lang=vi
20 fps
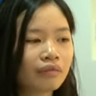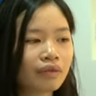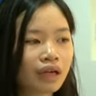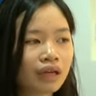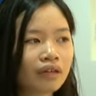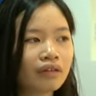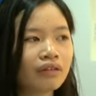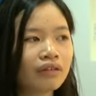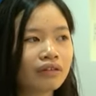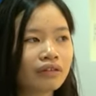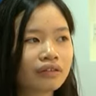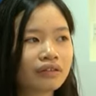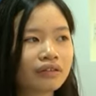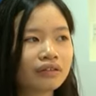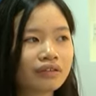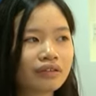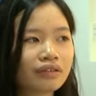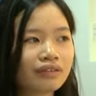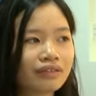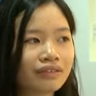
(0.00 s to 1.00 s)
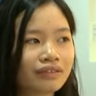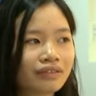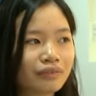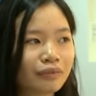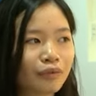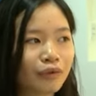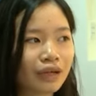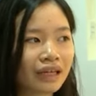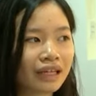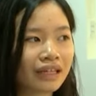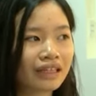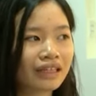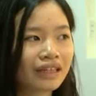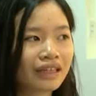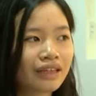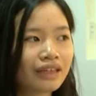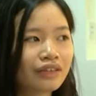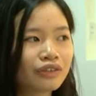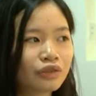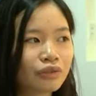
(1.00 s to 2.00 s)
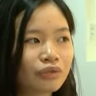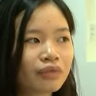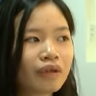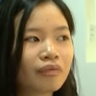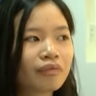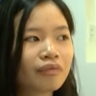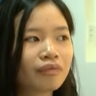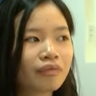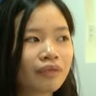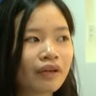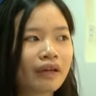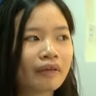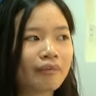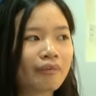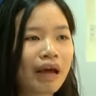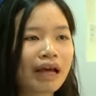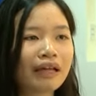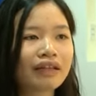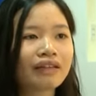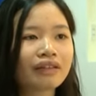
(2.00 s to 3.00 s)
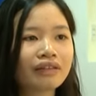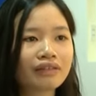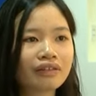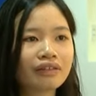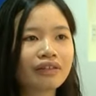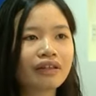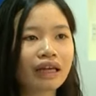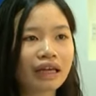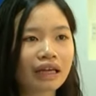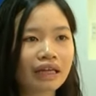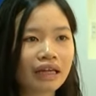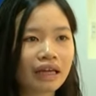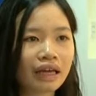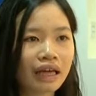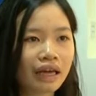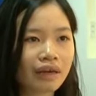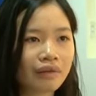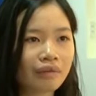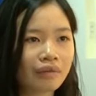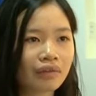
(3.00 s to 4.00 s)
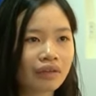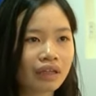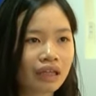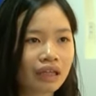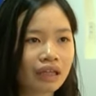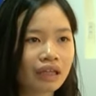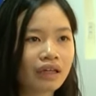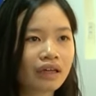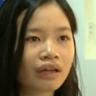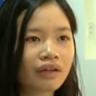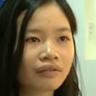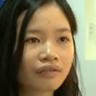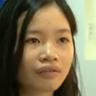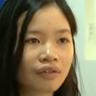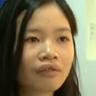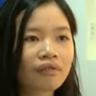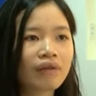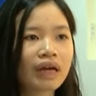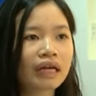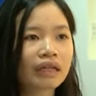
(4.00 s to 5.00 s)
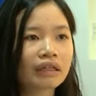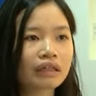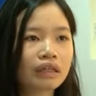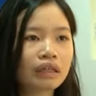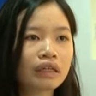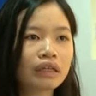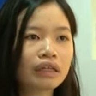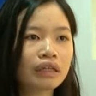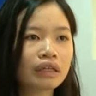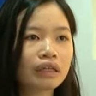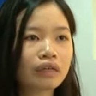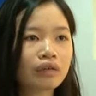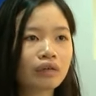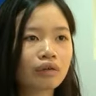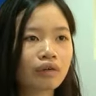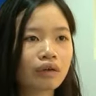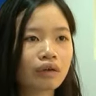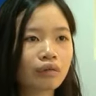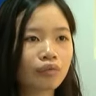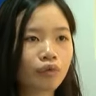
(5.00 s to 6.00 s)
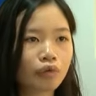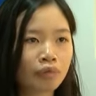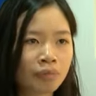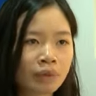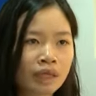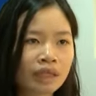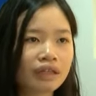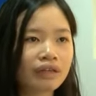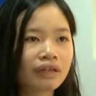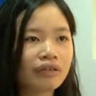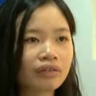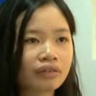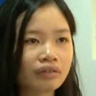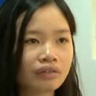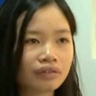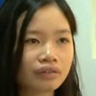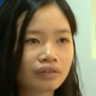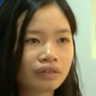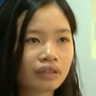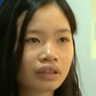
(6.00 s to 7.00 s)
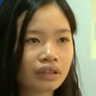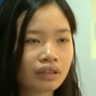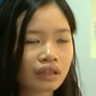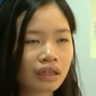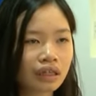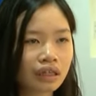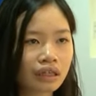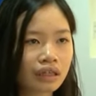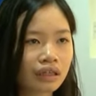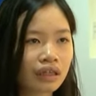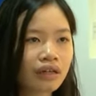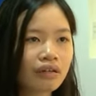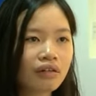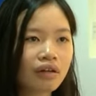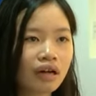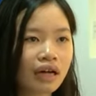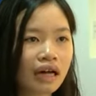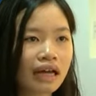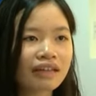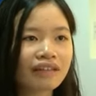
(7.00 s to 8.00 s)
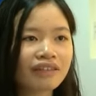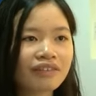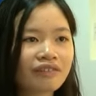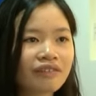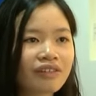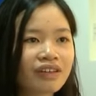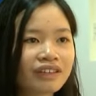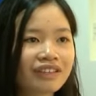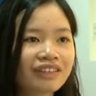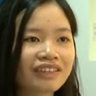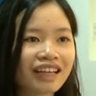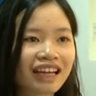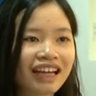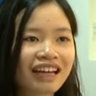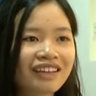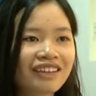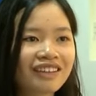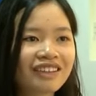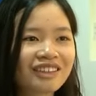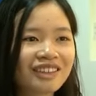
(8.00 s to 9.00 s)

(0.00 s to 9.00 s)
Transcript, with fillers: cần ở một cái trung tâm về ba như thứ như đấy để em có thể vững vàng đi một mình ở những cái đất nước khác, những phương trời khác.